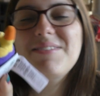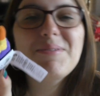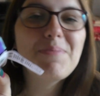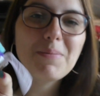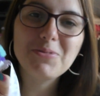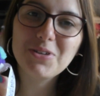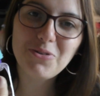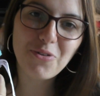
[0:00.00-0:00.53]
avaient
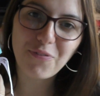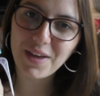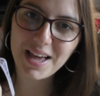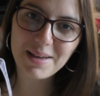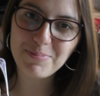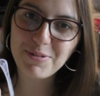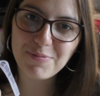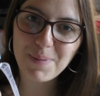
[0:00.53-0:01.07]
pas besoin de lui faire
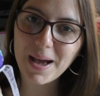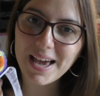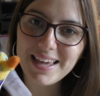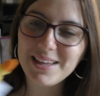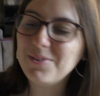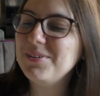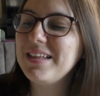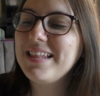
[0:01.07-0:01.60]
un pif
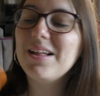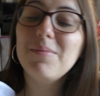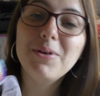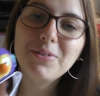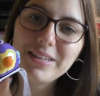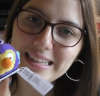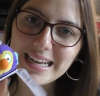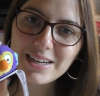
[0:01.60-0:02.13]
pareil. On est, non
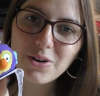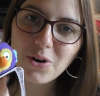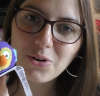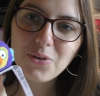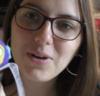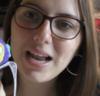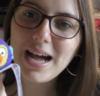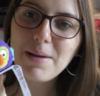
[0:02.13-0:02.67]
mais on est d'accord
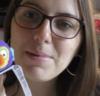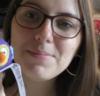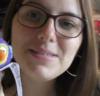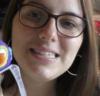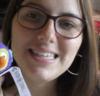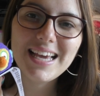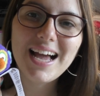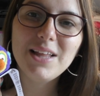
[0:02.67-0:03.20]
que là, même
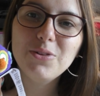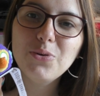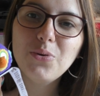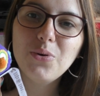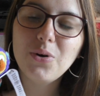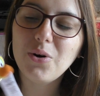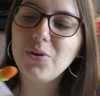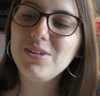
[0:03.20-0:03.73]

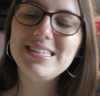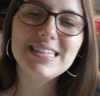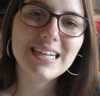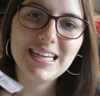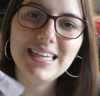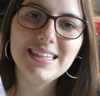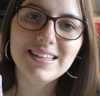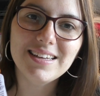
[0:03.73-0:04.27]
Cyrano, Rano, il
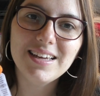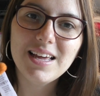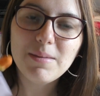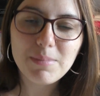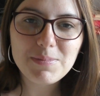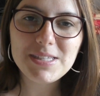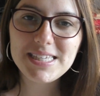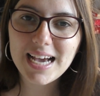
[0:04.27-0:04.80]
s'incline.
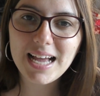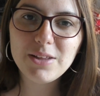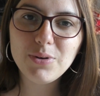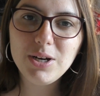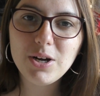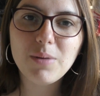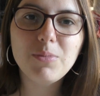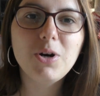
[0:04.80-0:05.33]
Même Cyrano,
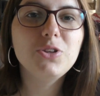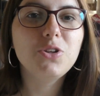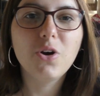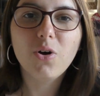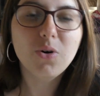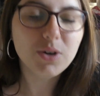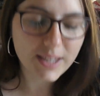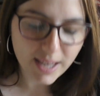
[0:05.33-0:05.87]
il est en
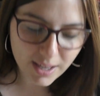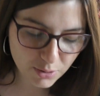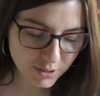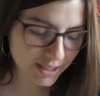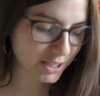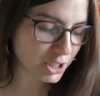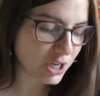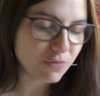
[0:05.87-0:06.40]
mode, ok,
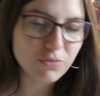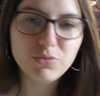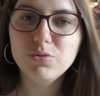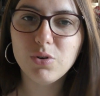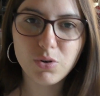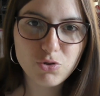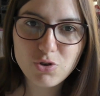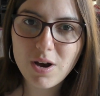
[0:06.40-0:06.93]
ok,
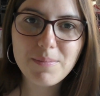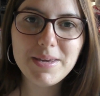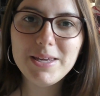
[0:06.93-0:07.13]
j'avoue, tu as